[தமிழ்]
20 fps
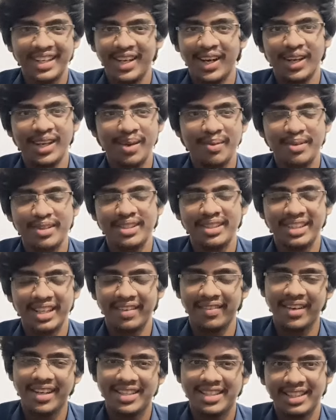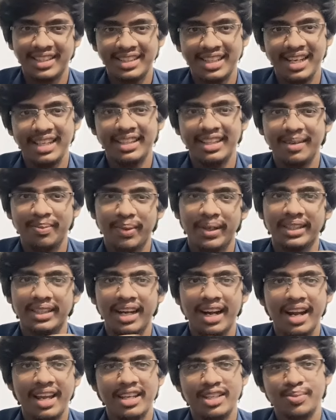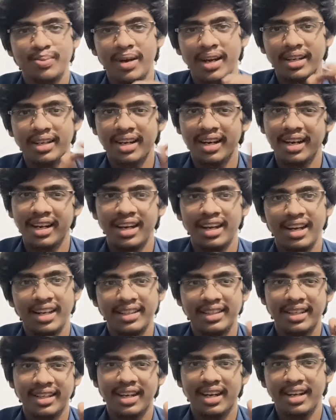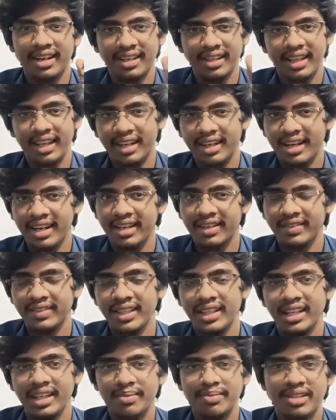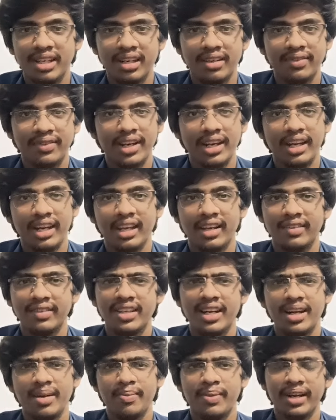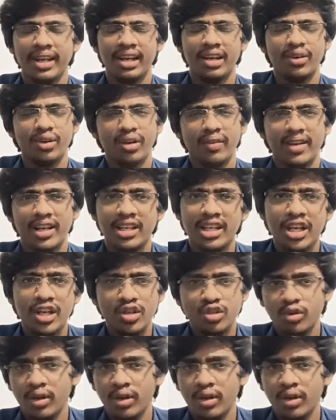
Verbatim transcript: டாக்குமெண்ட்ஸும் தேவையில்லை ஜஸ்ட் லைக் தட் பார்த்தீங்கன்னா நீங்கள் ஸ்மார்ட் கார்டு இல்லை ஆதார் கார்டு இருந்தீங்கன்னா நீங்கள் வந்து இன்கம் சர்டிஃபிகேட் நீங்கள் வந்து ரெடி பண்ணிடலாம் ஓகேவா ஸோ